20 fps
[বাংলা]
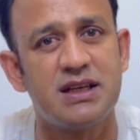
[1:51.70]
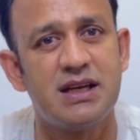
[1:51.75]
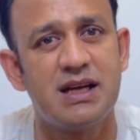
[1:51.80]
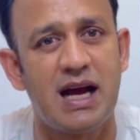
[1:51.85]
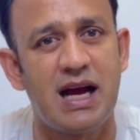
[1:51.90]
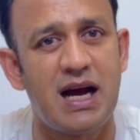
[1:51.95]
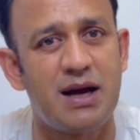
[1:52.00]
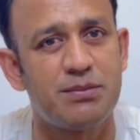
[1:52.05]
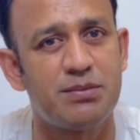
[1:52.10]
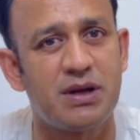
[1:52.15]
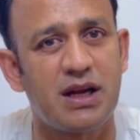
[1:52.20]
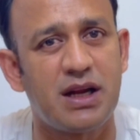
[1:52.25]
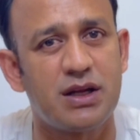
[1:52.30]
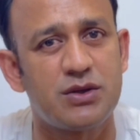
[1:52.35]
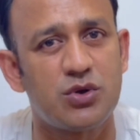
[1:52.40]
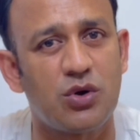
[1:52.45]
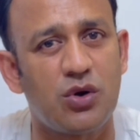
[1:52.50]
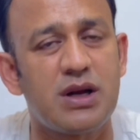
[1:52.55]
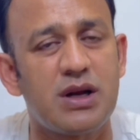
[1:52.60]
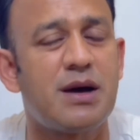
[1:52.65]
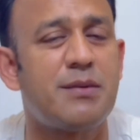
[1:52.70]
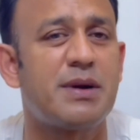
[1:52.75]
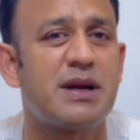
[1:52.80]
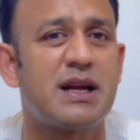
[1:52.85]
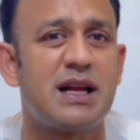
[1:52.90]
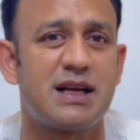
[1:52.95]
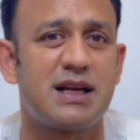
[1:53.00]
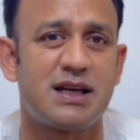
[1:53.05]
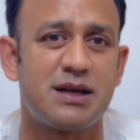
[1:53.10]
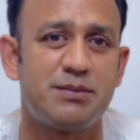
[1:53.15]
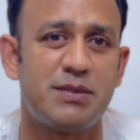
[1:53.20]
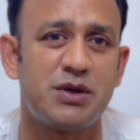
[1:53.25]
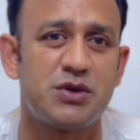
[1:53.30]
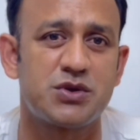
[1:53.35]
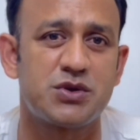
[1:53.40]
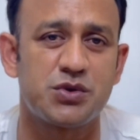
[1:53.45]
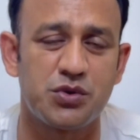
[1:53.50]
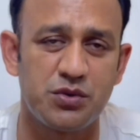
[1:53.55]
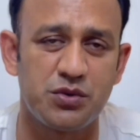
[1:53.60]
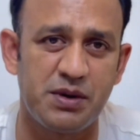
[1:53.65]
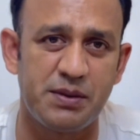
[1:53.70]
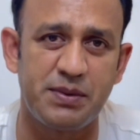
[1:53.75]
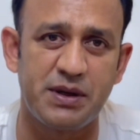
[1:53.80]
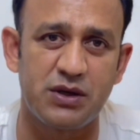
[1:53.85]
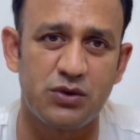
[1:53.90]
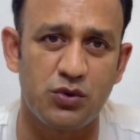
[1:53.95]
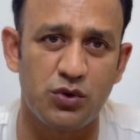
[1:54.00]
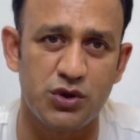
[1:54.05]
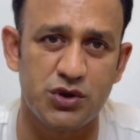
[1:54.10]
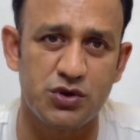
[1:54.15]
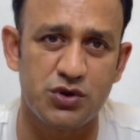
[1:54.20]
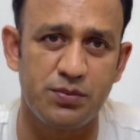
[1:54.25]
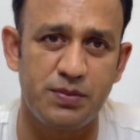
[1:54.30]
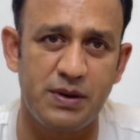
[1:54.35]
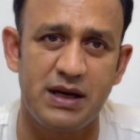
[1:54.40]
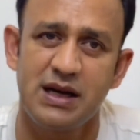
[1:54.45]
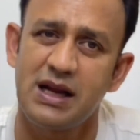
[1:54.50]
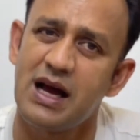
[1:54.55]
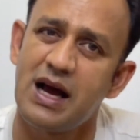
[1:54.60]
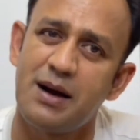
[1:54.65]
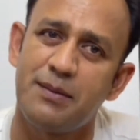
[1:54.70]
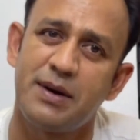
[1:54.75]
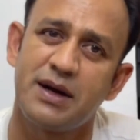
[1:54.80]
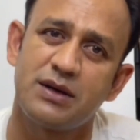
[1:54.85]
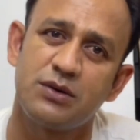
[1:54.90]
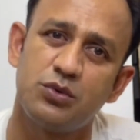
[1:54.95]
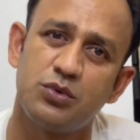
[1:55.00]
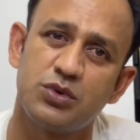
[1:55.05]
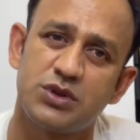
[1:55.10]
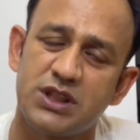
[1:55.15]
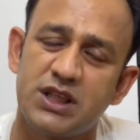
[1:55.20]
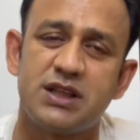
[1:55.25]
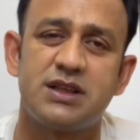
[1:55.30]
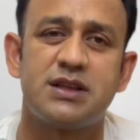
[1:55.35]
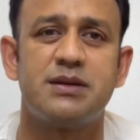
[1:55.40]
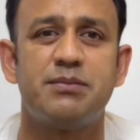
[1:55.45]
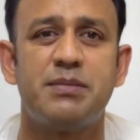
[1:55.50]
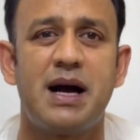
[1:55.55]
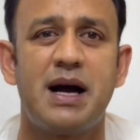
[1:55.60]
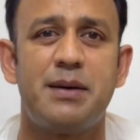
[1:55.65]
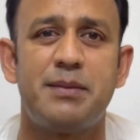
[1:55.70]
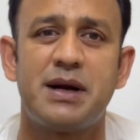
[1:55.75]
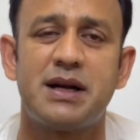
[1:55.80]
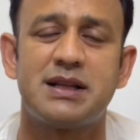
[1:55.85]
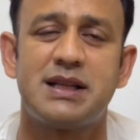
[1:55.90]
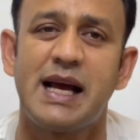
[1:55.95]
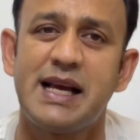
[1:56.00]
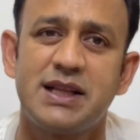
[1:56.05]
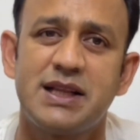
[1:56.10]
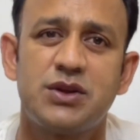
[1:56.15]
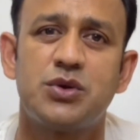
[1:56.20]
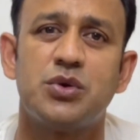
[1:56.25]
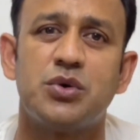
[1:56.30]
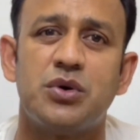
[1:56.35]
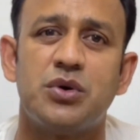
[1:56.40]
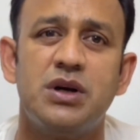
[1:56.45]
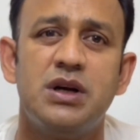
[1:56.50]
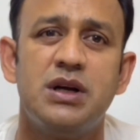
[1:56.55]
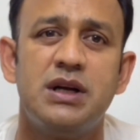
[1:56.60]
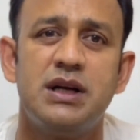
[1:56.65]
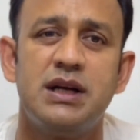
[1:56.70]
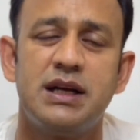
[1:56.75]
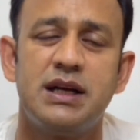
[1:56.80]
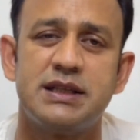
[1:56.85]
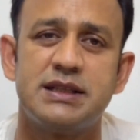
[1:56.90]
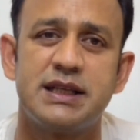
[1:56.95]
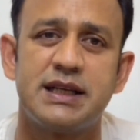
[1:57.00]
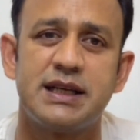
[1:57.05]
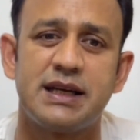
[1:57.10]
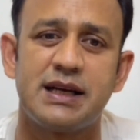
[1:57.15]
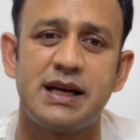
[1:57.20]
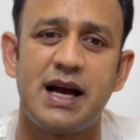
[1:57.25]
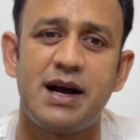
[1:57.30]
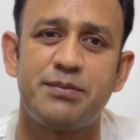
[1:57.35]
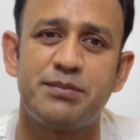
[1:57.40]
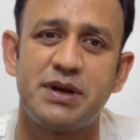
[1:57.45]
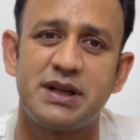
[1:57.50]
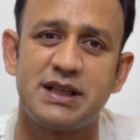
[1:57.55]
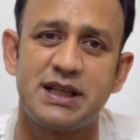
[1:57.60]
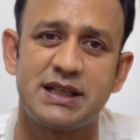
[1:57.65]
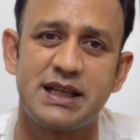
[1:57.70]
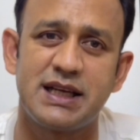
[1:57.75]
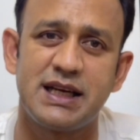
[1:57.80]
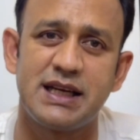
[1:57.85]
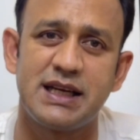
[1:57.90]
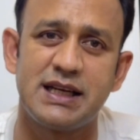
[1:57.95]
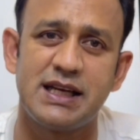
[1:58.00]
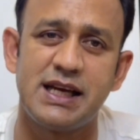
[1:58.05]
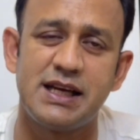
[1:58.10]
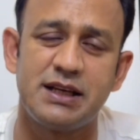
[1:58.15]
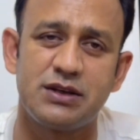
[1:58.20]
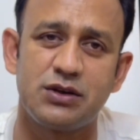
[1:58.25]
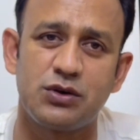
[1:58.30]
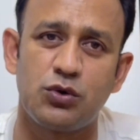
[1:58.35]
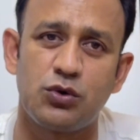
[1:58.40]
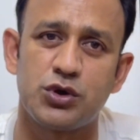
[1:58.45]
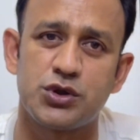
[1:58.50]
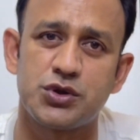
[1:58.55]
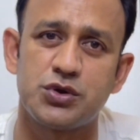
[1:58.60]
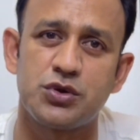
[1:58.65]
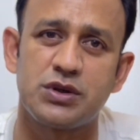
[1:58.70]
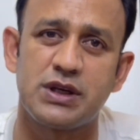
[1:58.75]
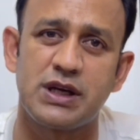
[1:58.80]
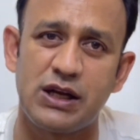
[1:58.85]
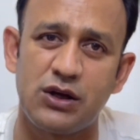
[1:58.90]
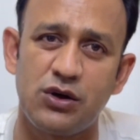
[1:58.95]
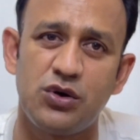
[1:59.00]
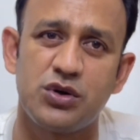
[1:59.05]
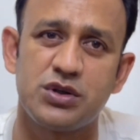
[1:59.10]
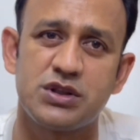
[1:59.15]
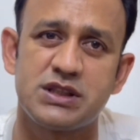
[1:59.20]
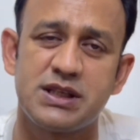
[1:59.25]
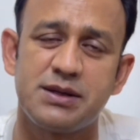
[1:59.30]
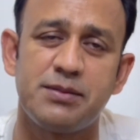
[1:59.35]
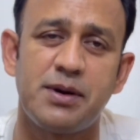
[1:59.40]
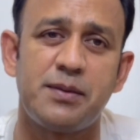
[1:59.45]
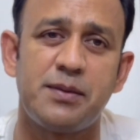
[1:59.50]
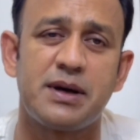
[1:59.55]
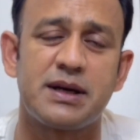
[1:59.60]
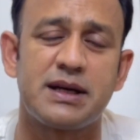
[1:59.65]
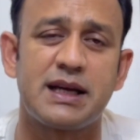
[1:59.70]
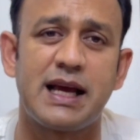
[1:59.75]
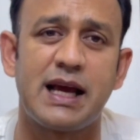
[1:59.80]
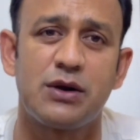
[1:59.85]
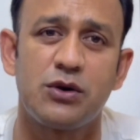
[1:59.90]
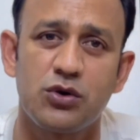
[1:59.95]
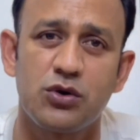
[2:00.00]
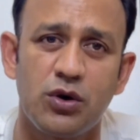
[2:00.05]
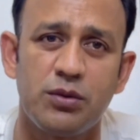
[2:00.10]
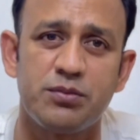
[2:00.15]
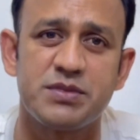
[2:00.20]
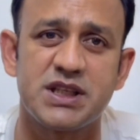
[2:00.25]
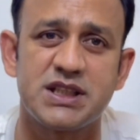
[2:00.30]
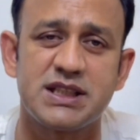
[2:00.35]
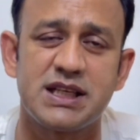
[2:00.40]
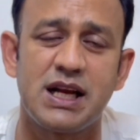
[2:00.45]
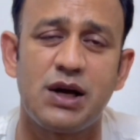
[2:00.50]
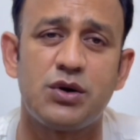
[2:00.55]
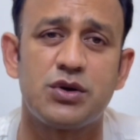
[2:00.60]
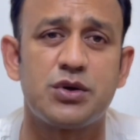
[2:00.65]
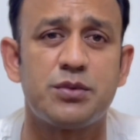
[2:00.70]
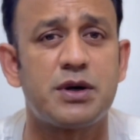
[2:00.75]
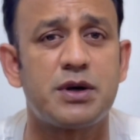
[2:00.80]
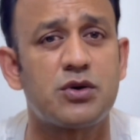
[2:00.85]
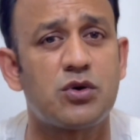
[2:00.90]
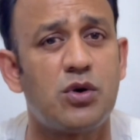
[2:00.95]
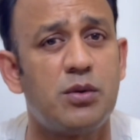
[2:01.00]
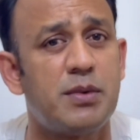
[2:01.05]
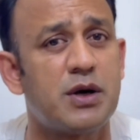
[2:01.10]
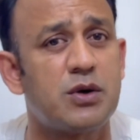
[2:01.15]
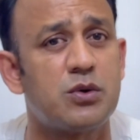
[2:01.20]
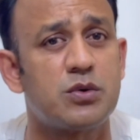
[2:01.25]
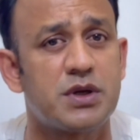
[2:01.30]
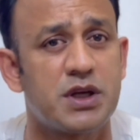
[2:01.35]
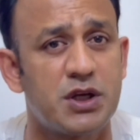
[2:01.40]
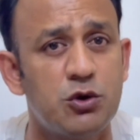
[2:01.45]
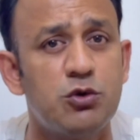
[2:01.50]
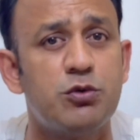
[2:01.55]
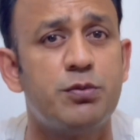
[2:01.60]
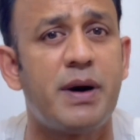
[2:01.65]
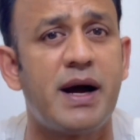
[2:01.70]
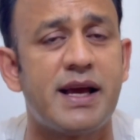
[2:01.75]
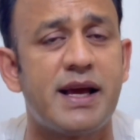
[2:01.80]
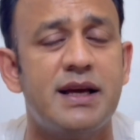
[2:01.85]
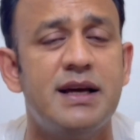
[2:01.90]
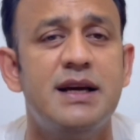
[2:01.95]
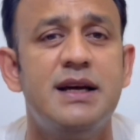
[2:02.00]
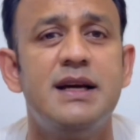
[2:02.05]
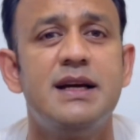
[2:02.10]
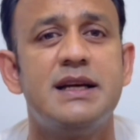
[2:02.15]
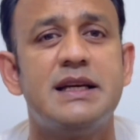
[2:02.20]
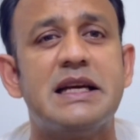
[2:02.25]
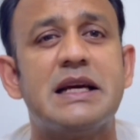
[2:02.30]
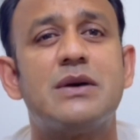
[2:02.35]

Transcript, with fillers: আপনারা যখন আমার এলাকার মানুষ কোনো ব্যাপারে কষ্ট পান আমার উচিত বা আমার দায়িত্ব যে আপনাদেরকে এই কষ্ট কেন হচ্ছে বা কেন কমতেছে না অথবা কমানোর কী উপায় এগুলো